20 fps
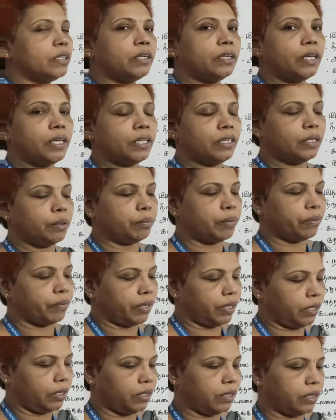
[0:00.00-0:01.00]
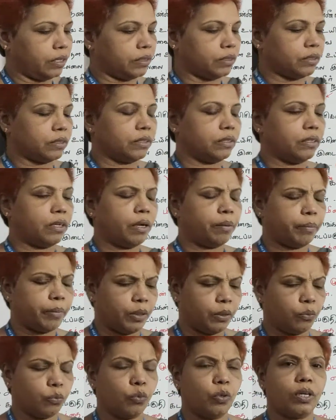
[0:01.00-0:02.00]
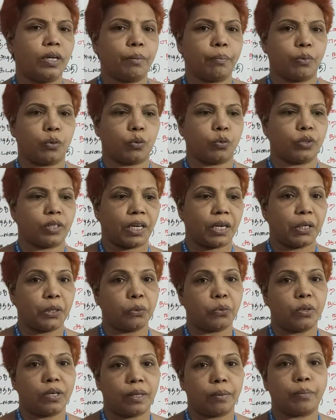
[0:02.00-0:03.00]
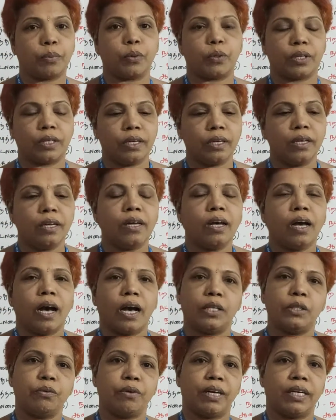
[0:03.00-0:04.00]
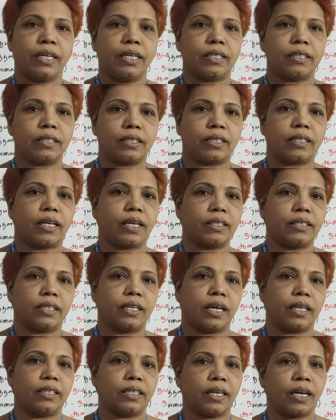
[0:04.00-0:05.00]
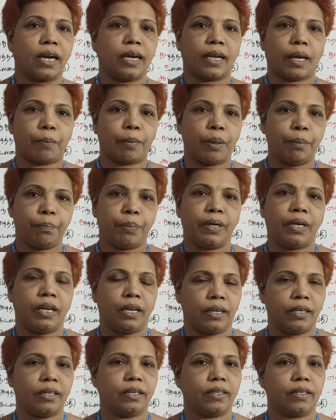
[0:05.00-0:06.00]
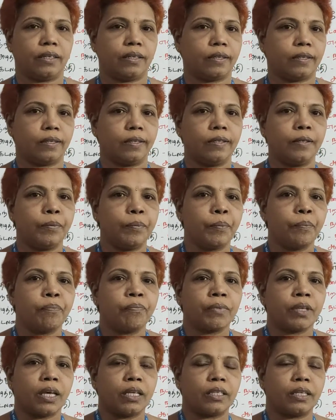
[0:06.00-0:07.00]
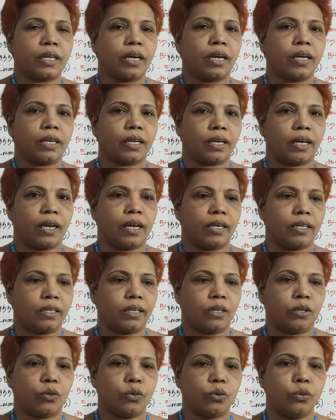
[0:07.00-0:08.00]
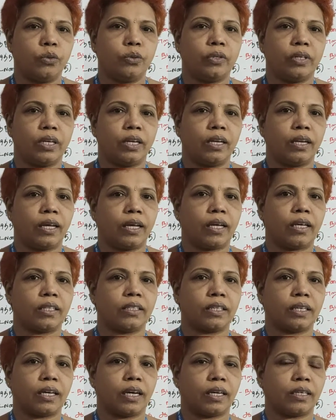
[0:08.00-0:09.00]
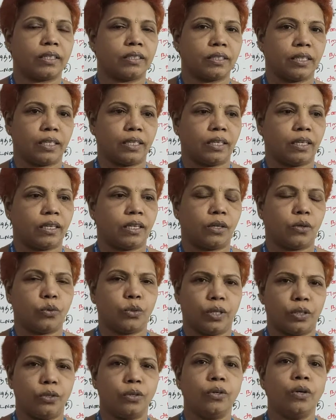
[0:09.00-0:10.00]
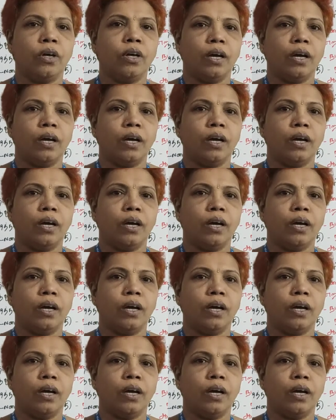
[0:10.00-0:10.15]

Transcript: நீந்துபவை அது அப்படி உள்ளே போ தண்ணிக்குள்ளே போய் அதுவாக நீந்துக்குது அதுக்கு அதுக்கான அமைப்புகள் இருக்குது அதுக்கான கால்களோ இல்லை அதுக்கான செதில்களோ ஏதோ